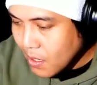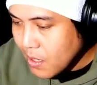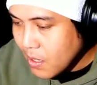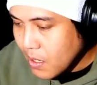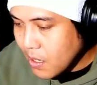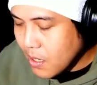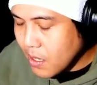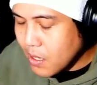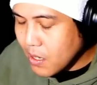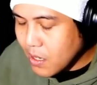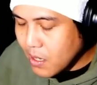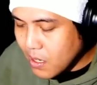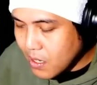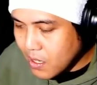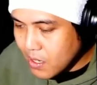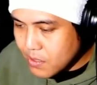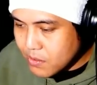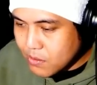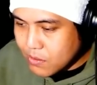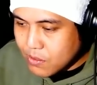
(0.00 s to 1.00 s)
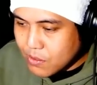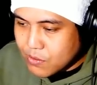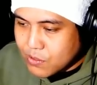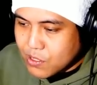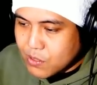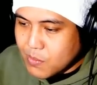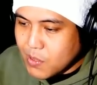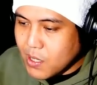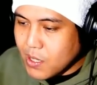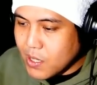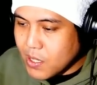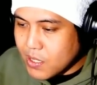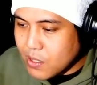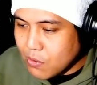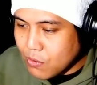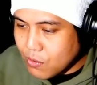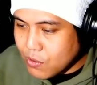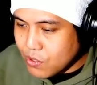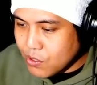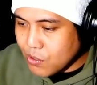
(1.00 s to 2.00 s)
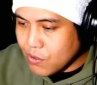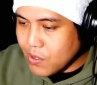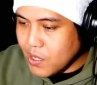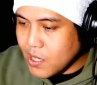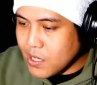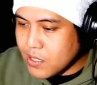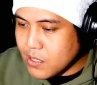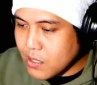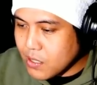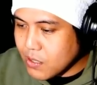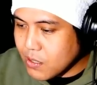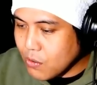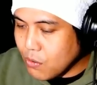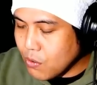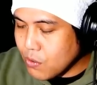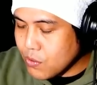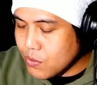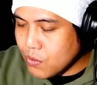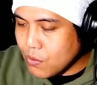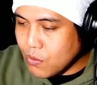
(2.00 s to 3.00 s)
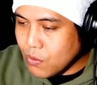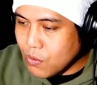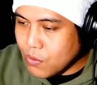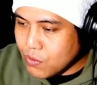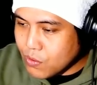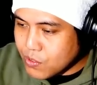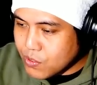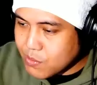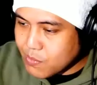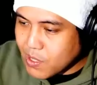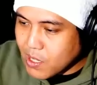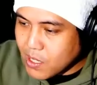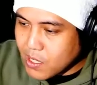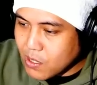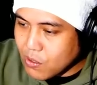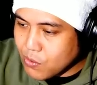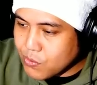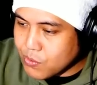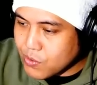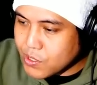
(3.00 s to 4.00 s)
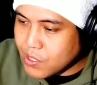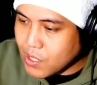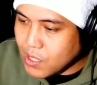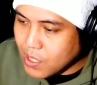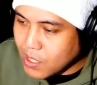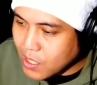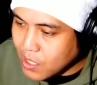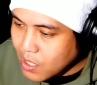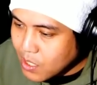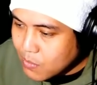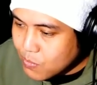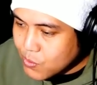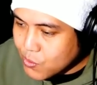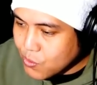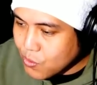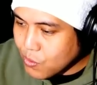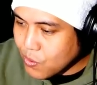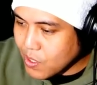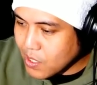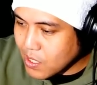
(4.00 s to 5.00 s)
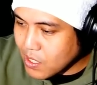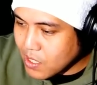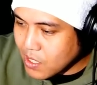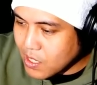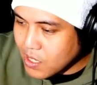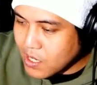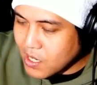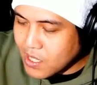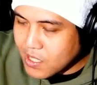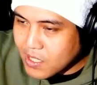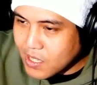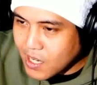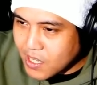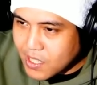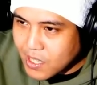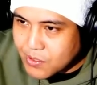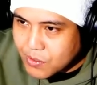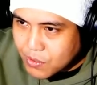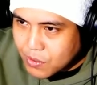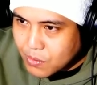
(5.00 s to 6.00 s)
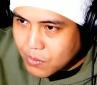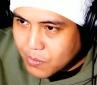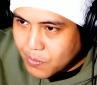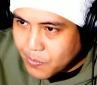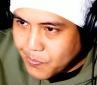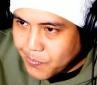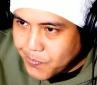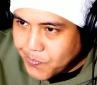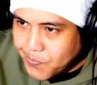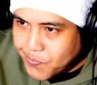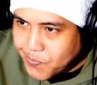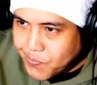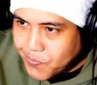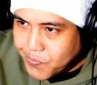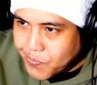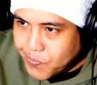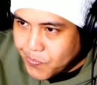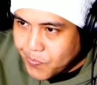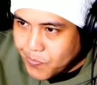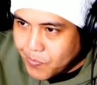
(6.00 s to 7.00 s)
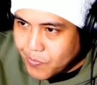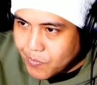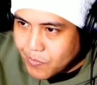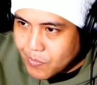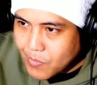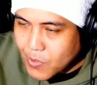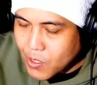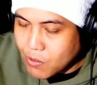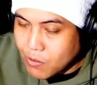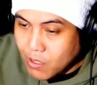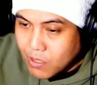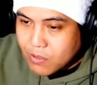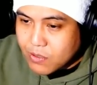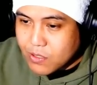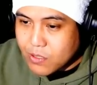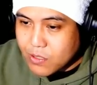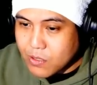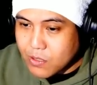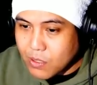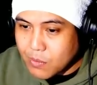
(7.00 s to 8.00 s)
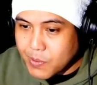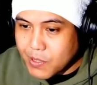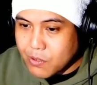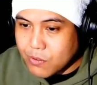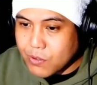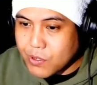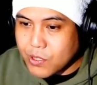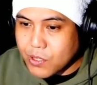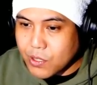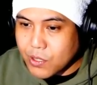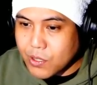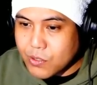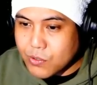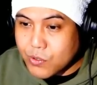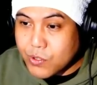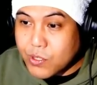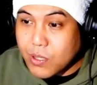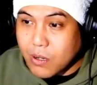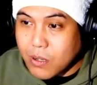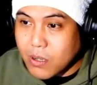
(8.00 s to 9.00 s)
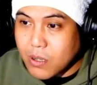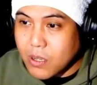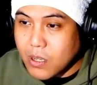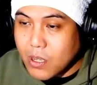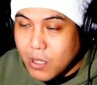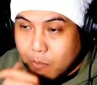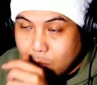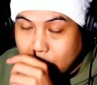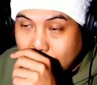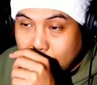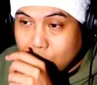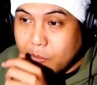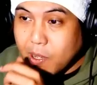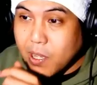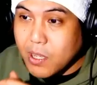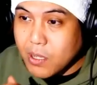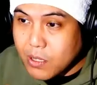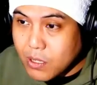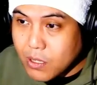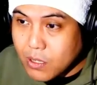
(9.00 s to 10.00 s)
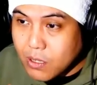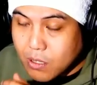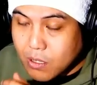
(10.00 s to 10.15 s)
はいはいって言って襖開けて6畳入ってって、奥の方の襖開けようとしたら向こうからガラガラガラって開いたんですよ。えっってびっくりして、そしたら目の前に